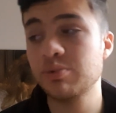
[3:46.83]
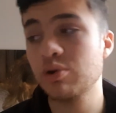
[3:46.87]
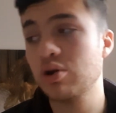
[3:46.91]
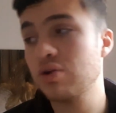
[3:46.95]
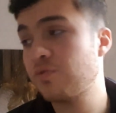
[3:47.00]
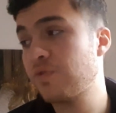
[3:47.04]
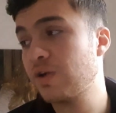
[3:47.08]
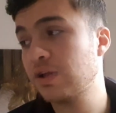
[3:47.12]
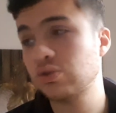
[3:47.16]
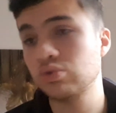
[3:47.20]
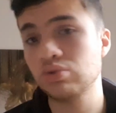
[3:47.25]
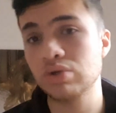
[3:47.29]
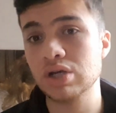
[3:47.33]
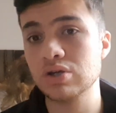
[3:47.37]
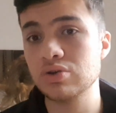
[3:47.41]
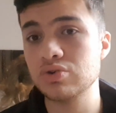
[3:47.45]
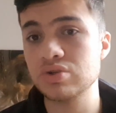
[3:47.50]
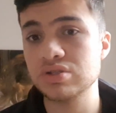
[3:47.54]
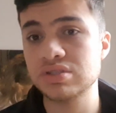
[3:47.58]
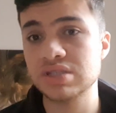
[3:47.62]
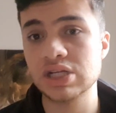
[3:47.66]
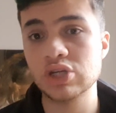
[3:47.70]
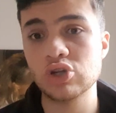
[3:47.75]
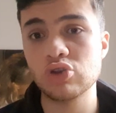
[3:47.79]
Poi ha fatto una
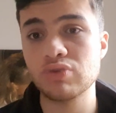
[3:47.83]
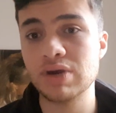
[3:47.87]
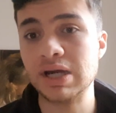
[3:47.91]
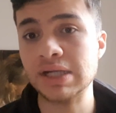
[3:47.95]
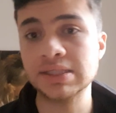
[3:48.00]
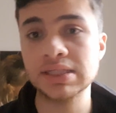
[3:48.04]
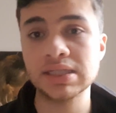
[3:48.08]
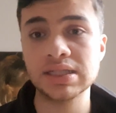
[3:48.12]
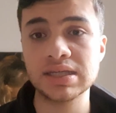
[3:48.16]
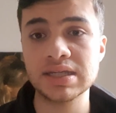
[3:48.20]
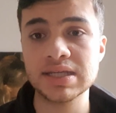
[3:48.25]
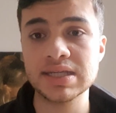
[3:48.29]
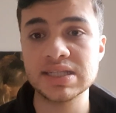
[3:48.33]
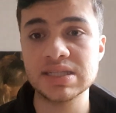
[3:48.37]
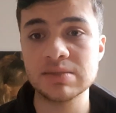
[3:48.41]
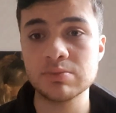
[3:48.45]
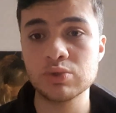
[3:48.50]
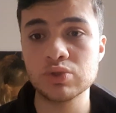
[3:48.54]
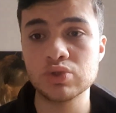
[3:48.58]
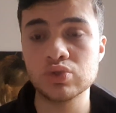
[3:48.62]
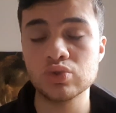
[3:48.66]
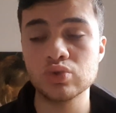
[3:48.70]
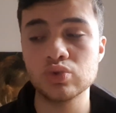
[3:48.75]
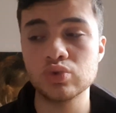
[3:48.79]
corsa al
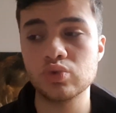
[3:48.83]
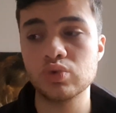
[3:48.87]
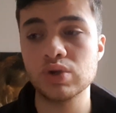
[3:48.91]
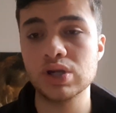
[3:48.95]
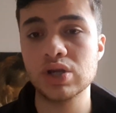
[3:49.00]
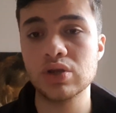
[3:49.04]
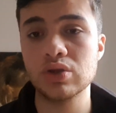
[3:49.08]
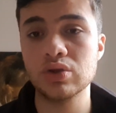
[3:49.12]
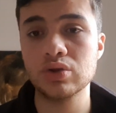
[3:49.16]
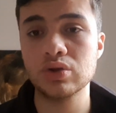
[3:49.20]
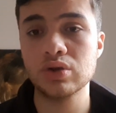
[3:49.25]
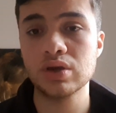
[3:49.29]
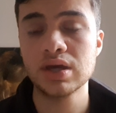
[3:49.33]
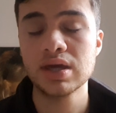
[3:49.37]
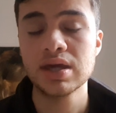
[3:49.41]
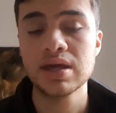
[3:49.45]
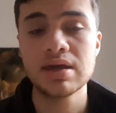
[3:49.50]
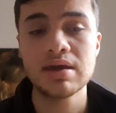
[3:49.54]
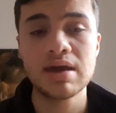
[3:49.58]
93esimo su quello